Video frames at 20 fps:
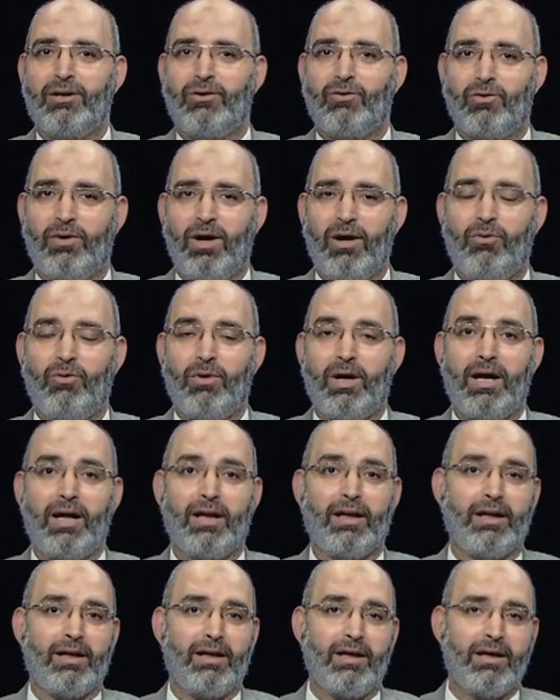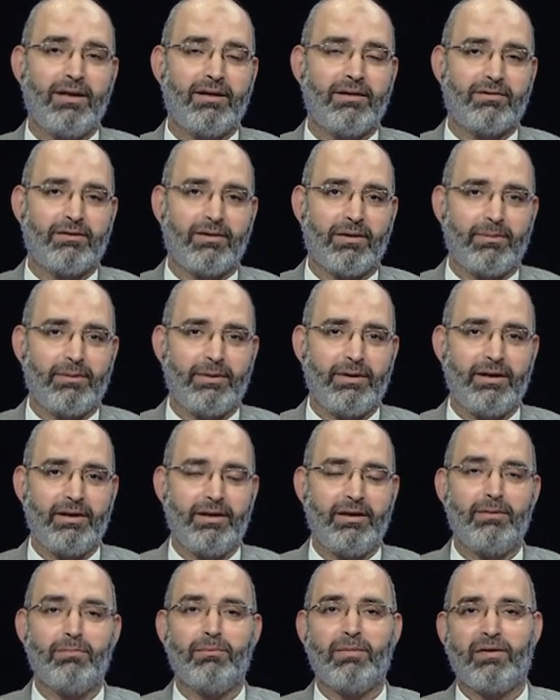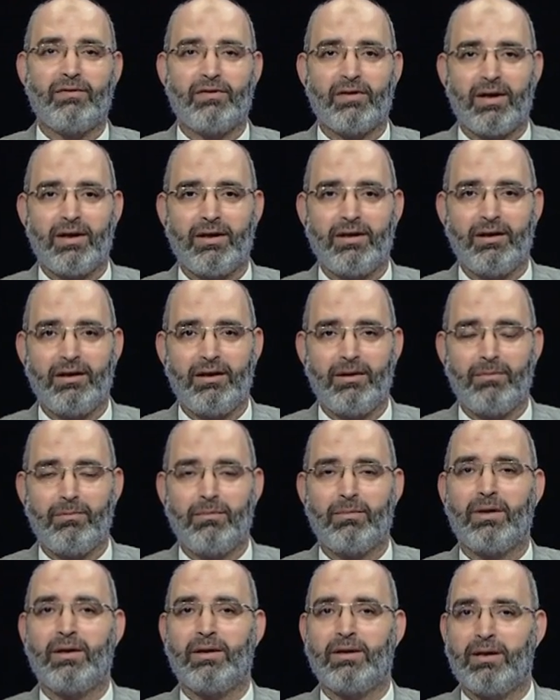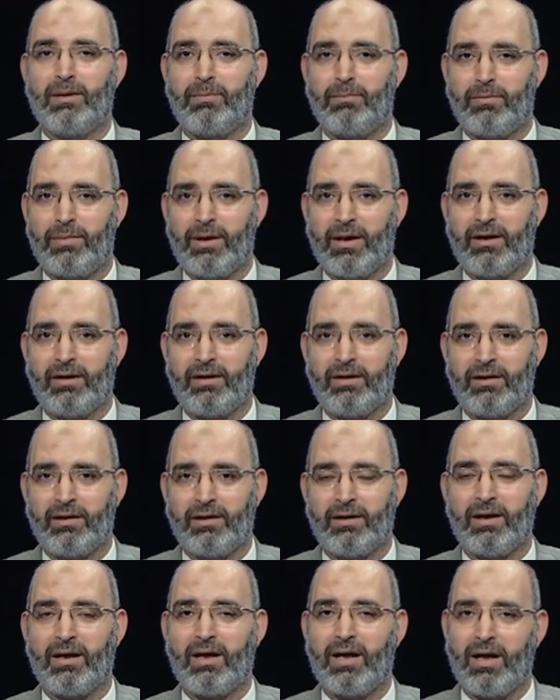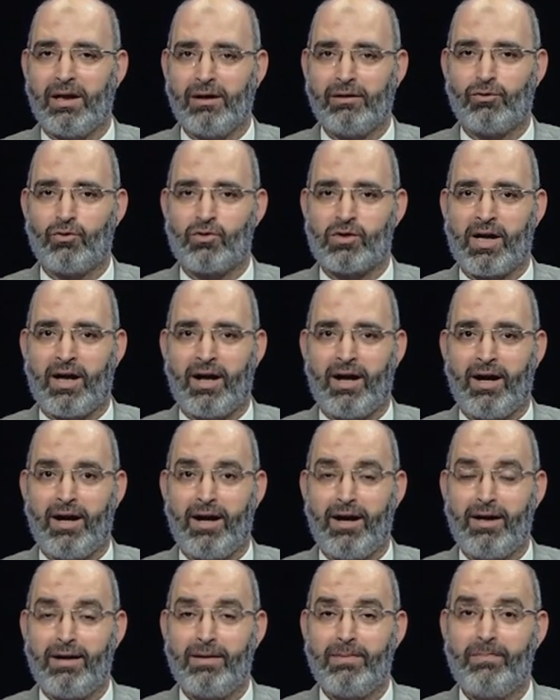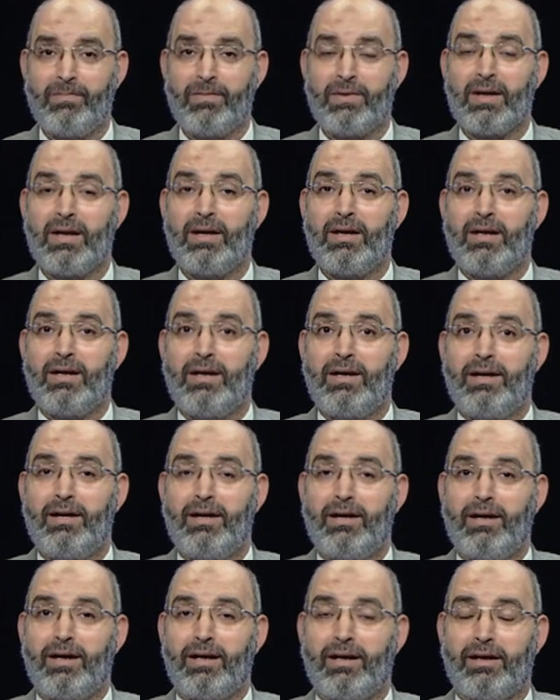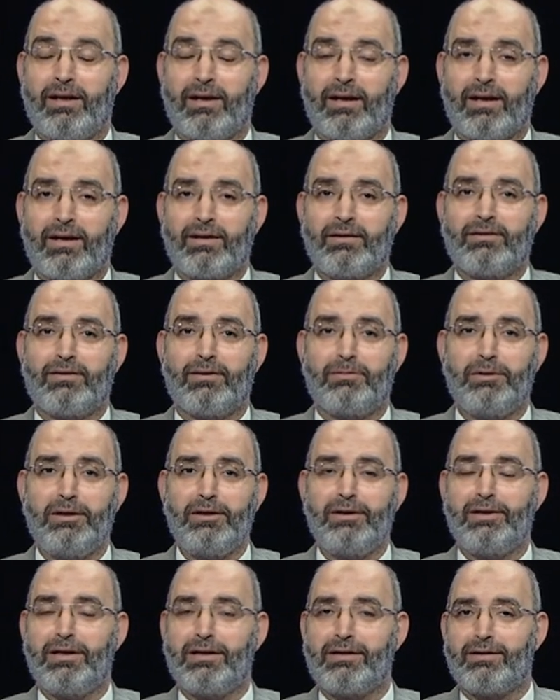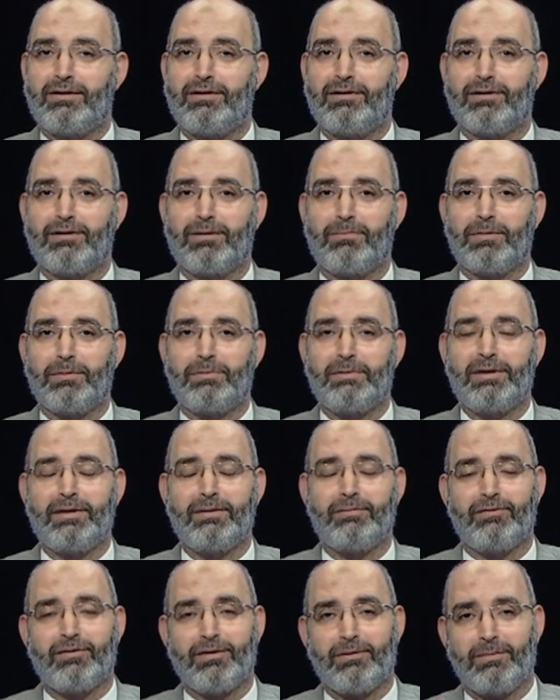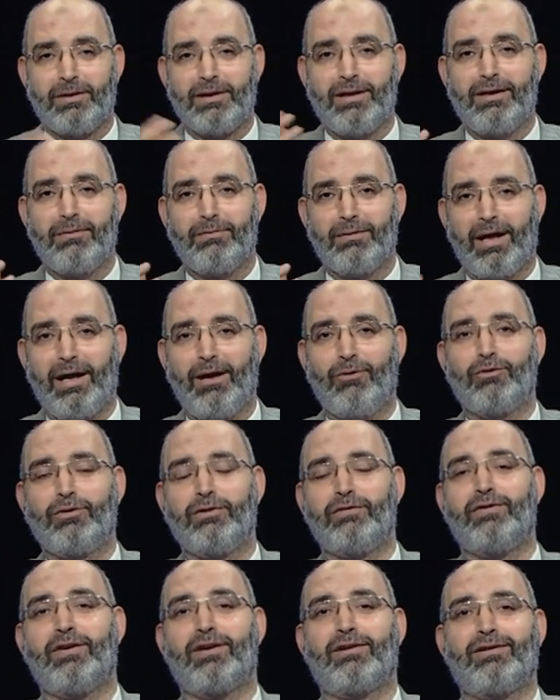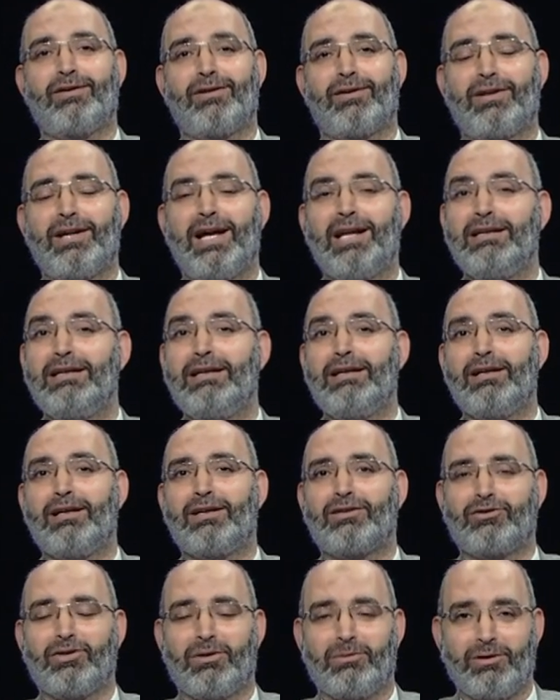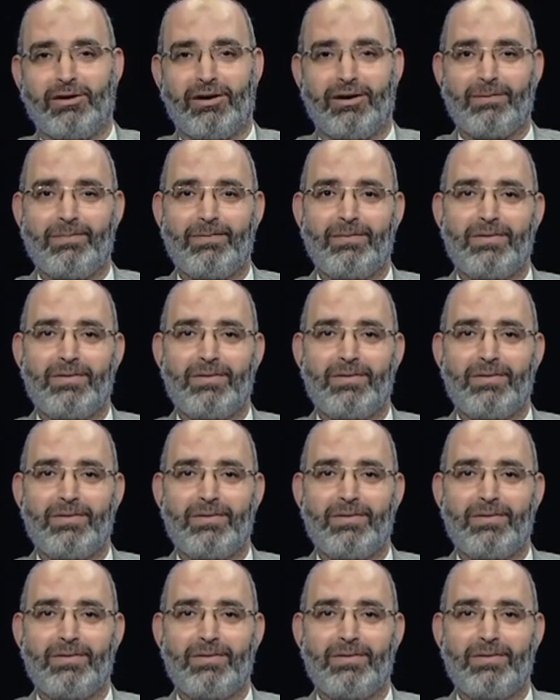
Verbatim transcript: وهو العلاج الطبيعي مفاهيم ينبغي أن تصحح العلاج الطبيعي ناس كثيرة ما بتيجي في البداية بنحاول نفكر يعني إيه علاج طبيعي